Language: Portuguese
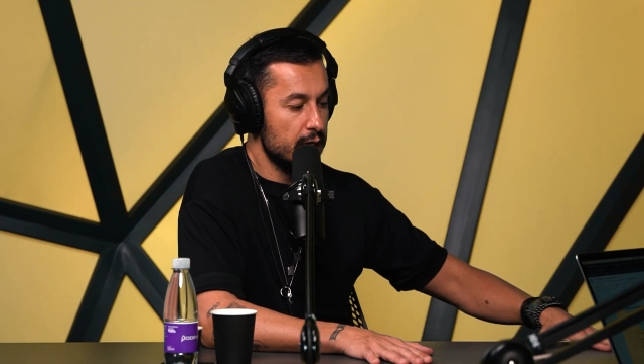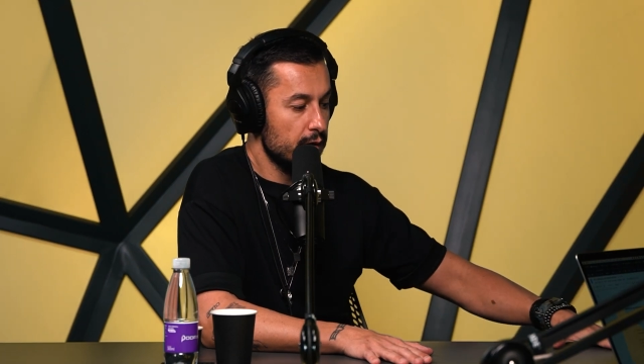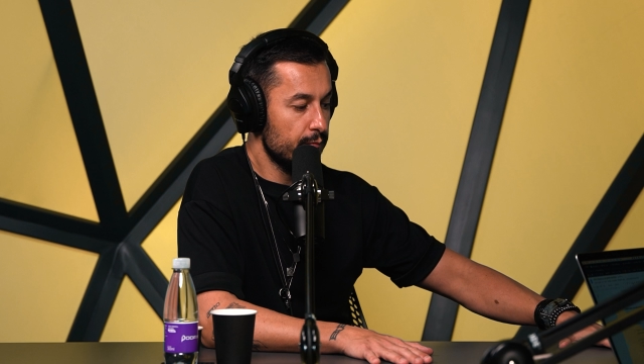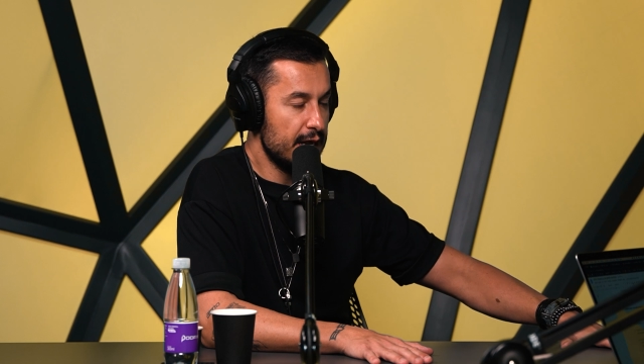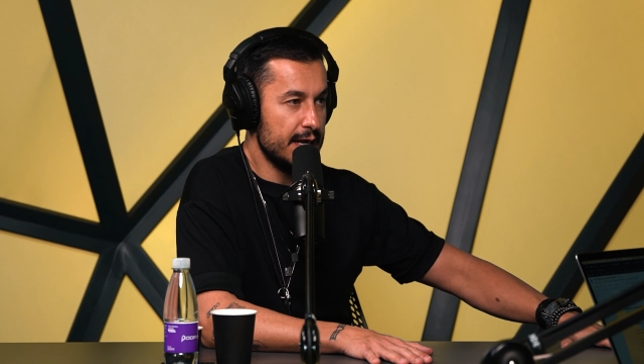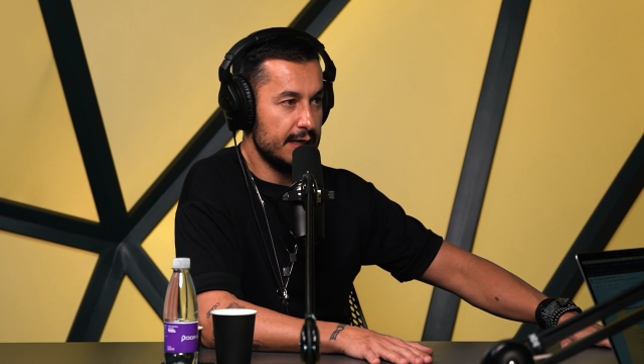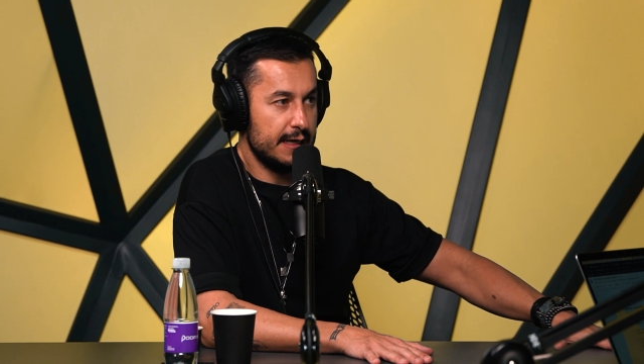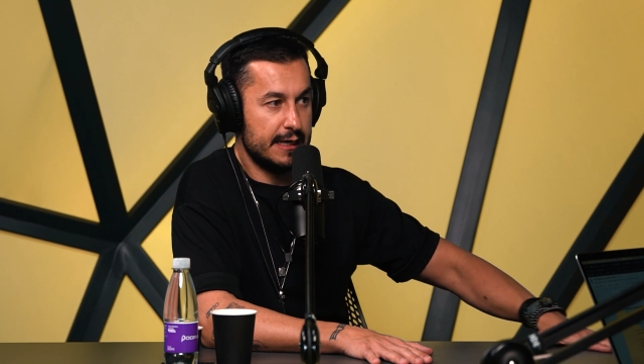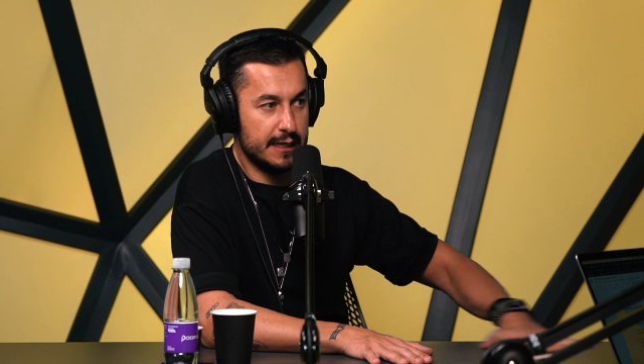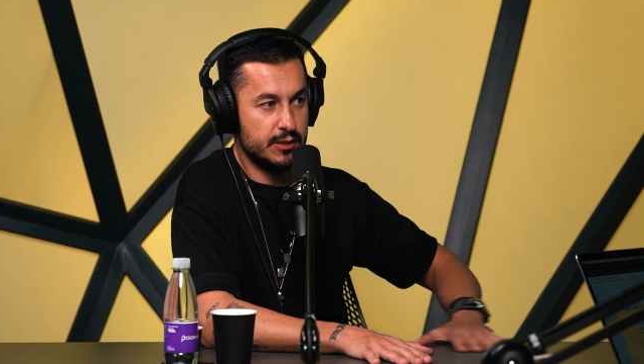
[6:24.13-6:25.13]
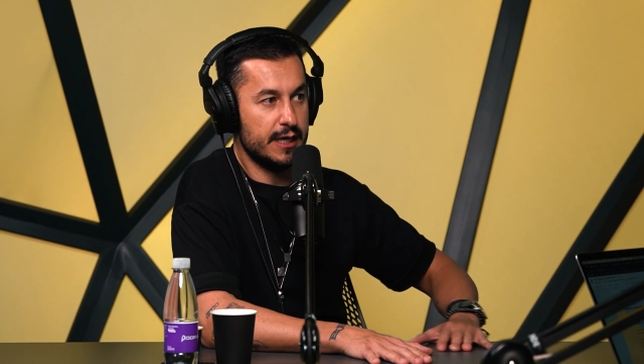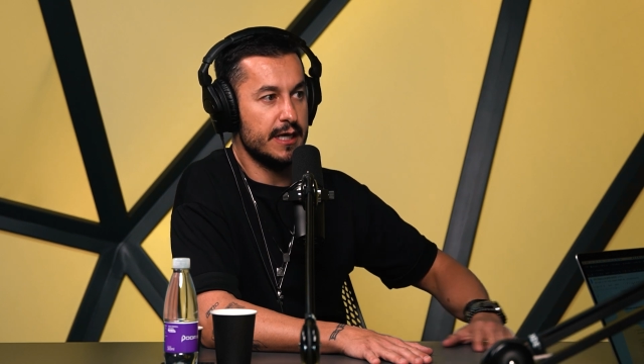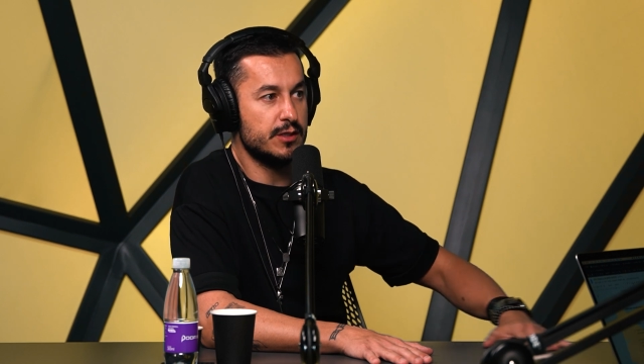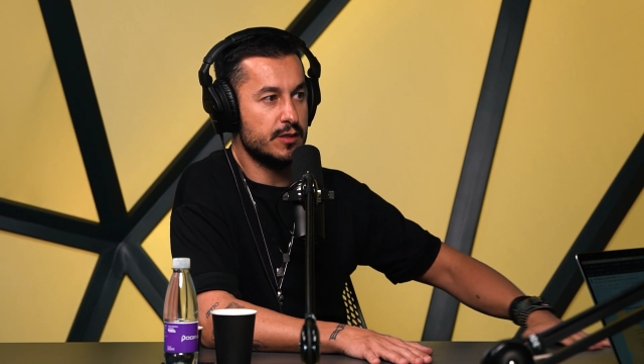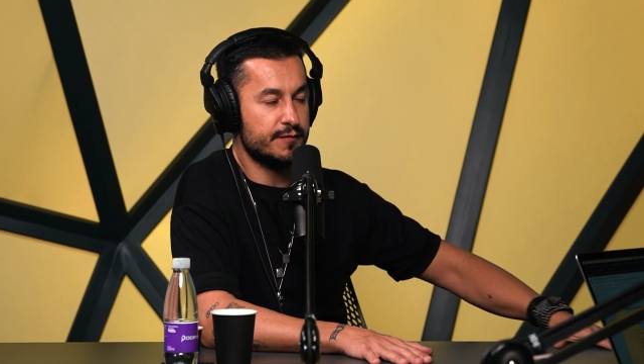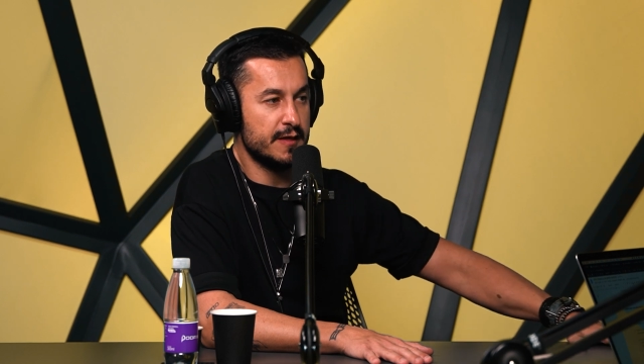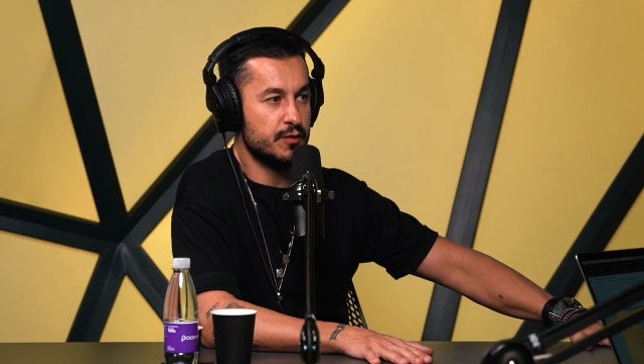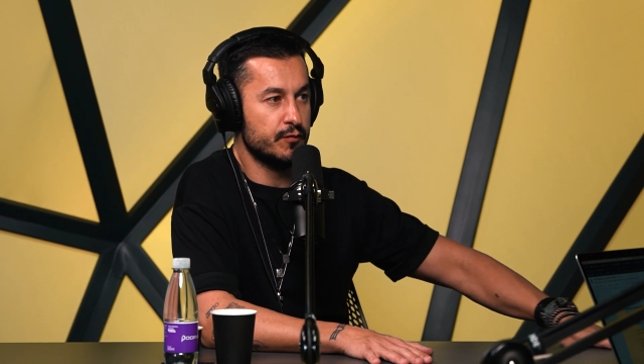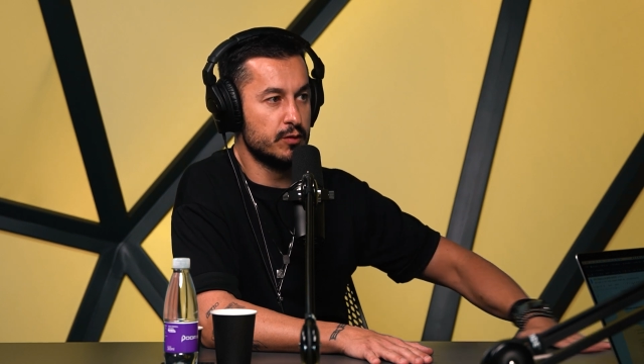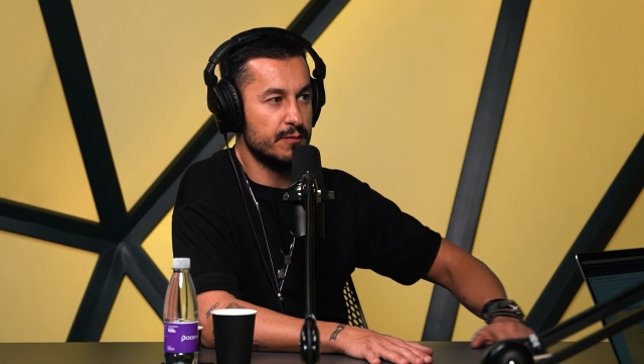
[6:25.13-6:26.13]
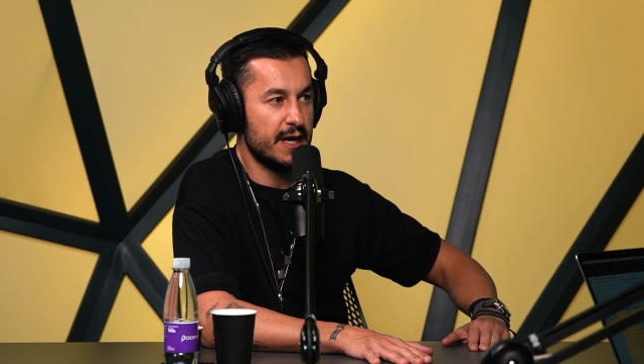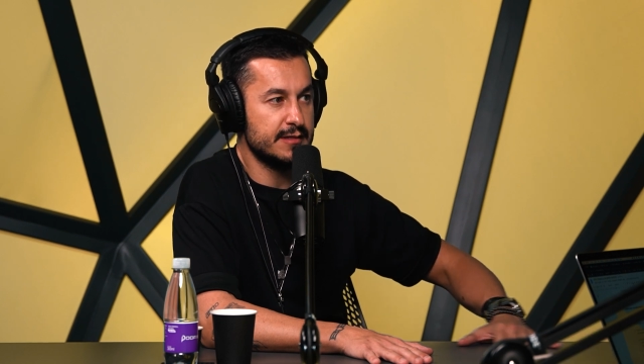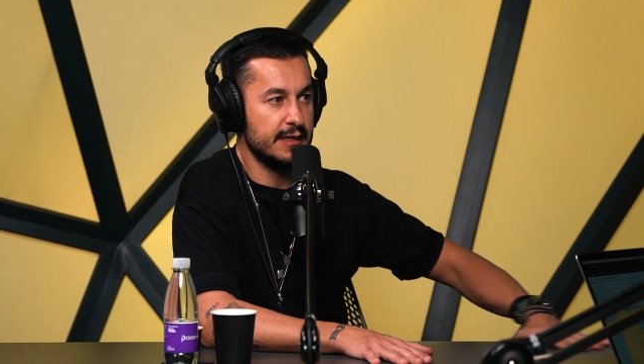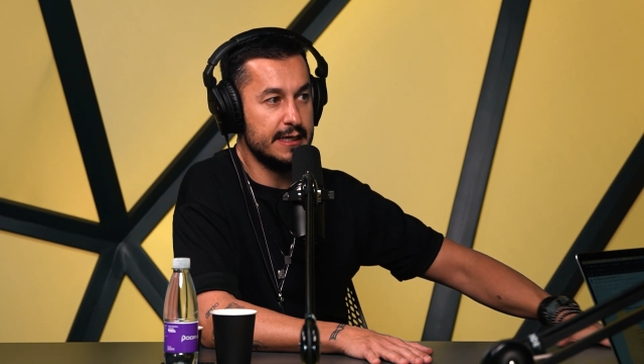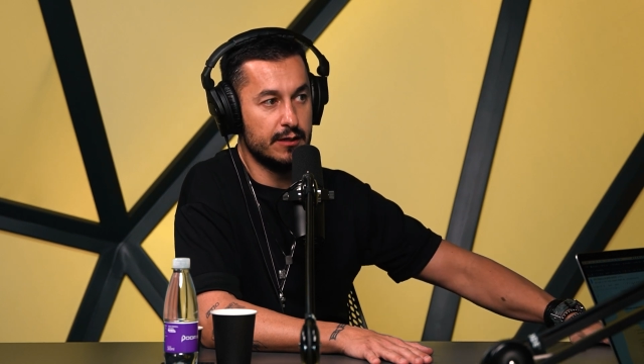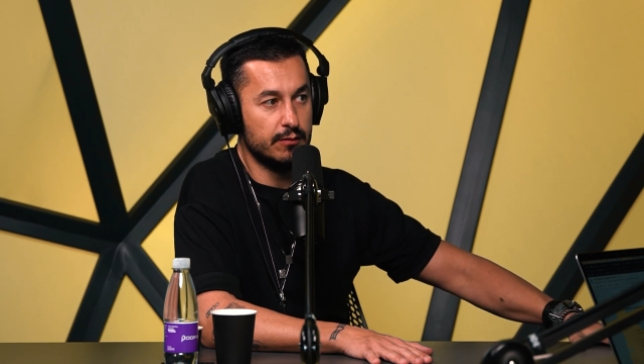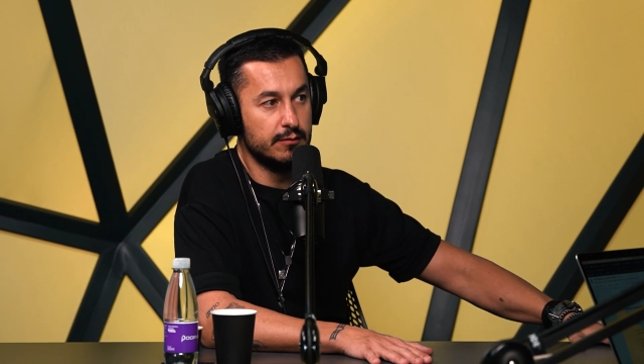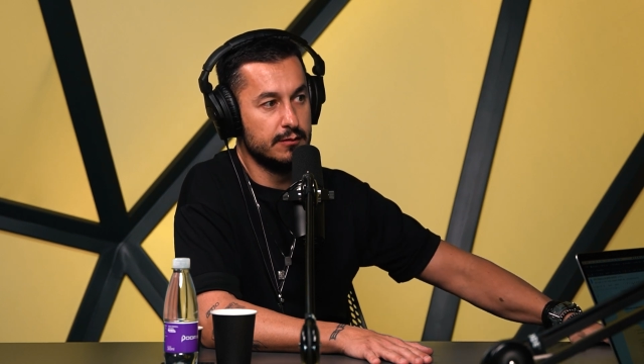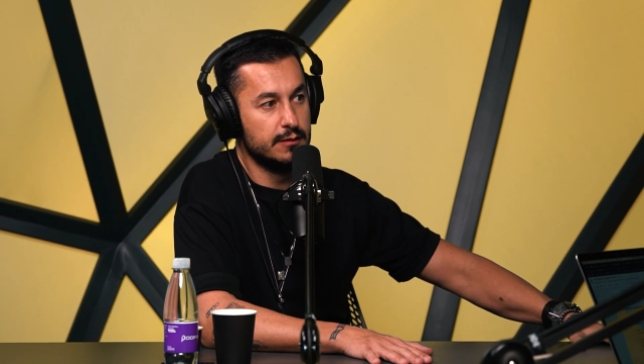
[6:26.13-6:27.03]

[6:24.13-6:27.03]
é uma grande rede de fast food brasileiro